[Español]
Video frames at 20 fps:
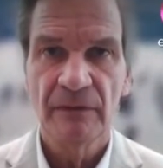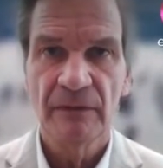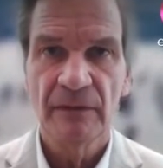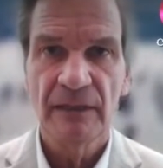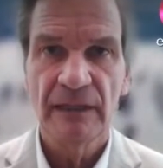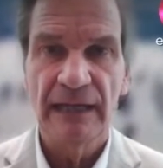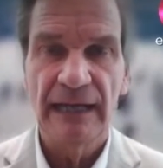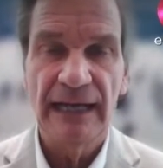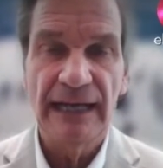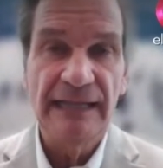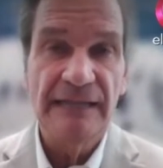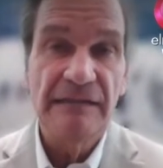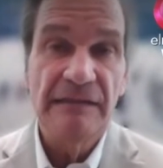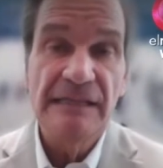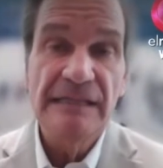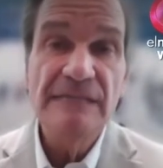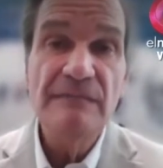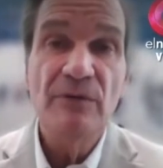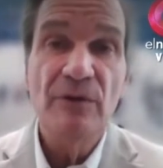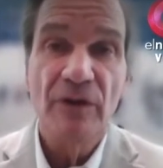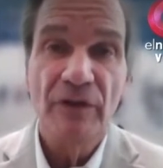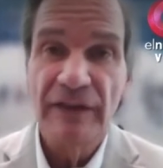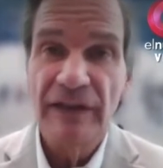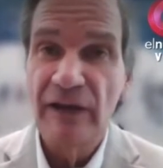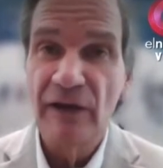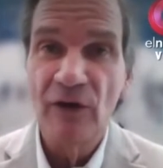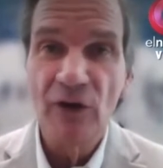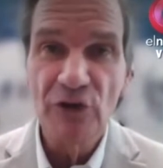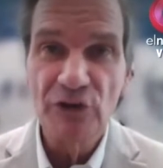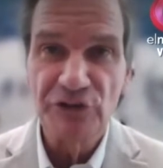Hay libros de
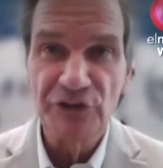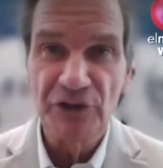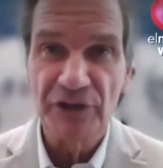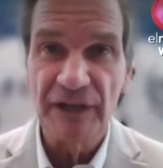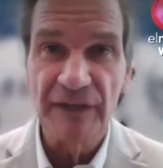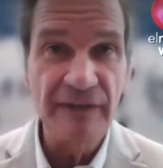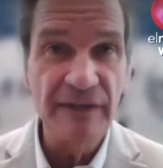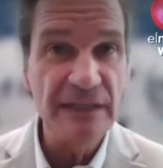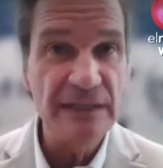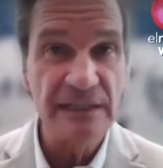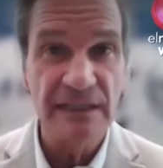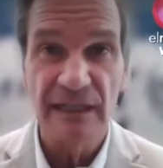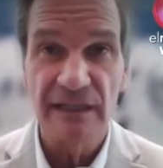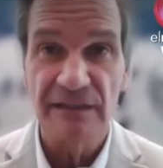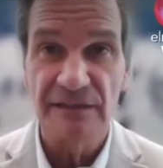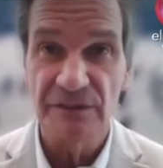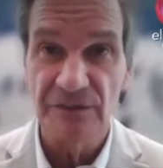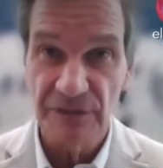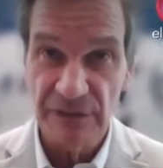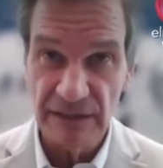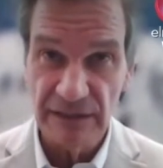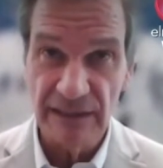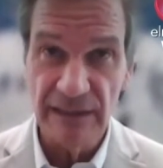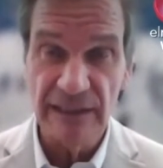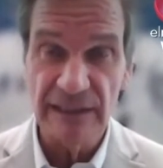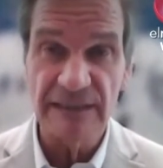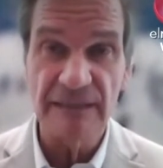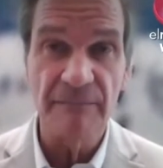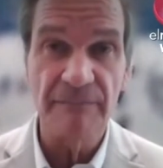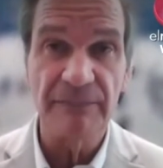negocios que dicen, si usted tiene
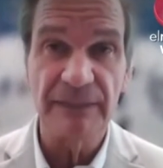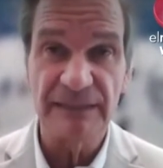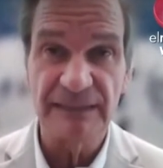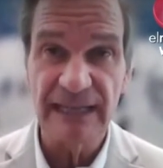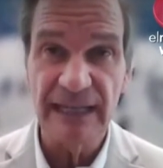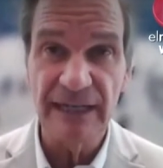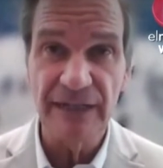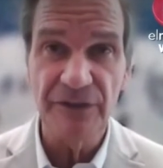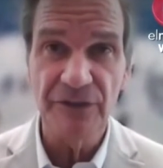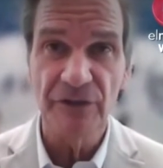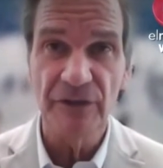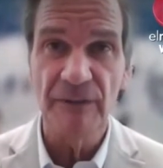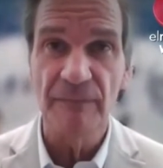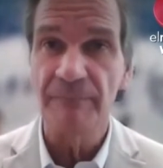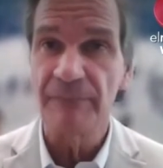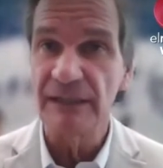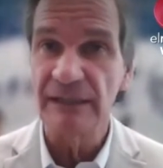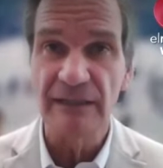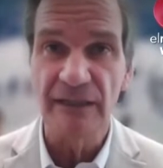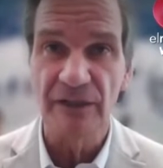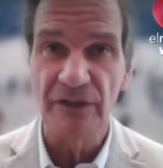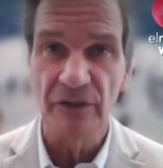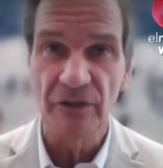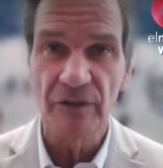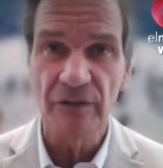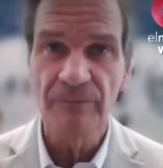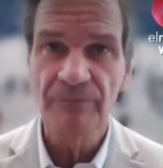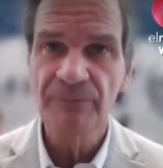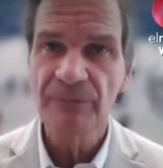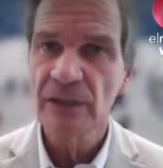ese empresario,
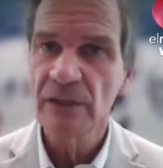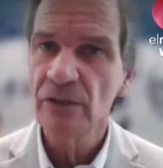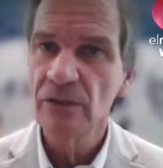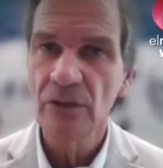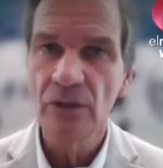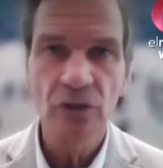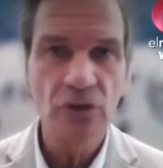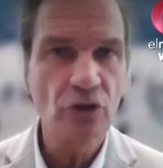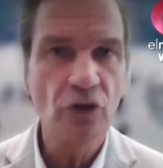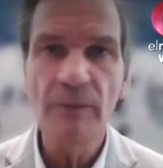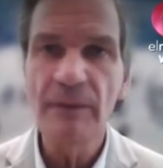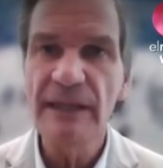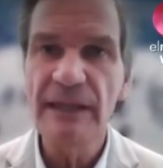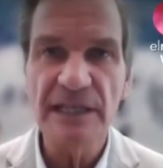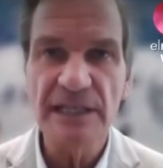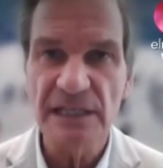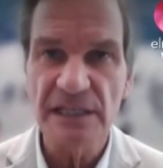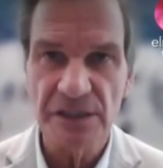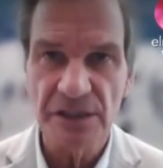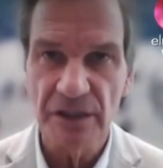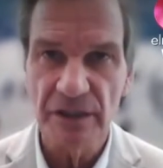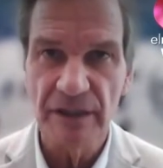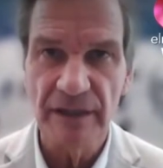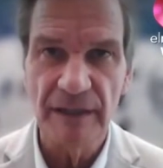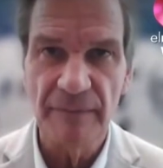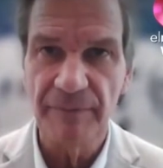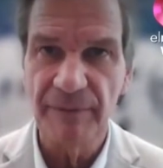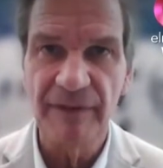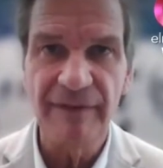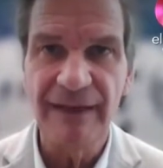emprendedor, no tome decisiones
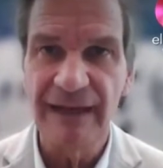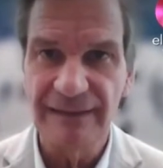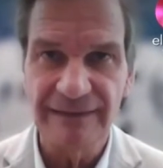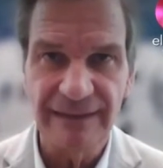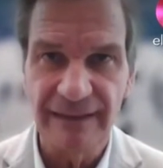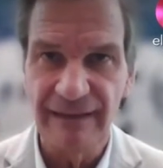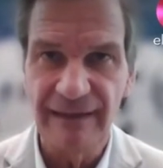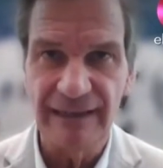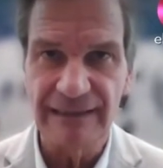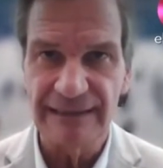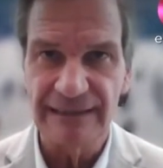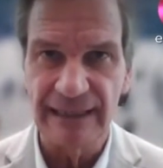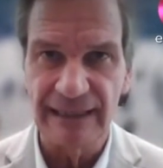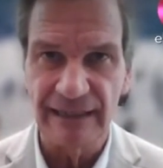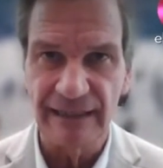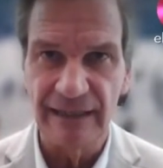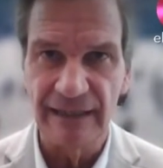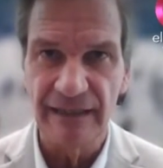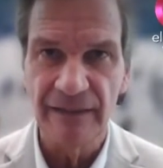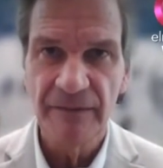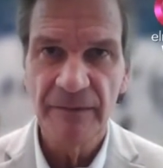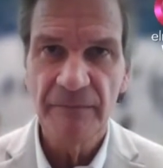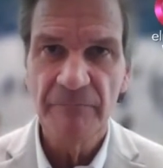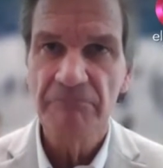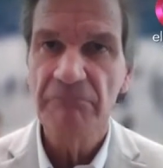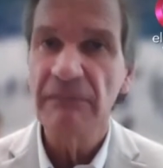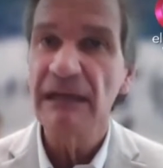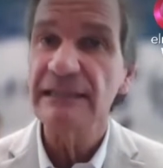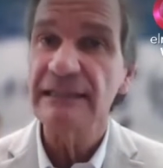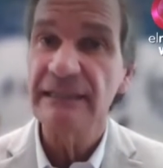después de las 3 de la tarde,
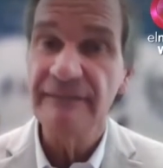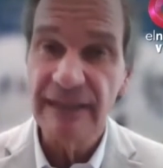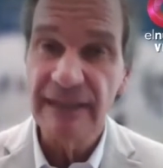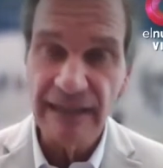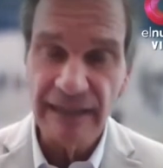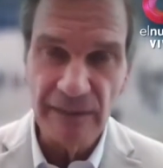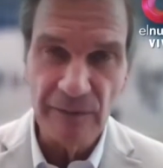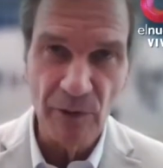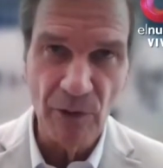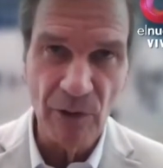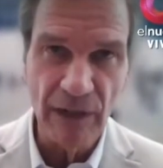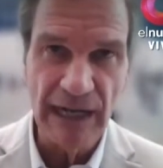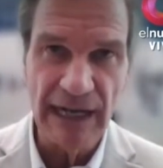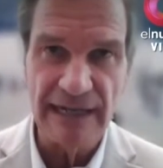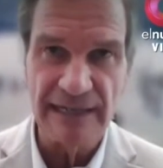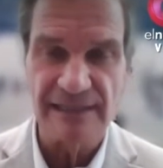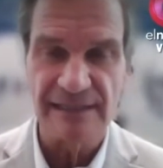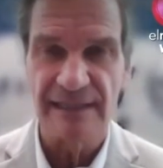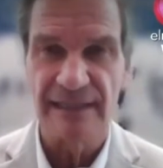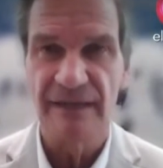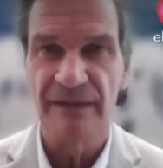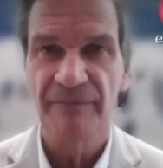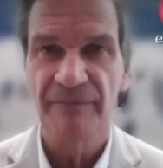va a tender a equivocarse.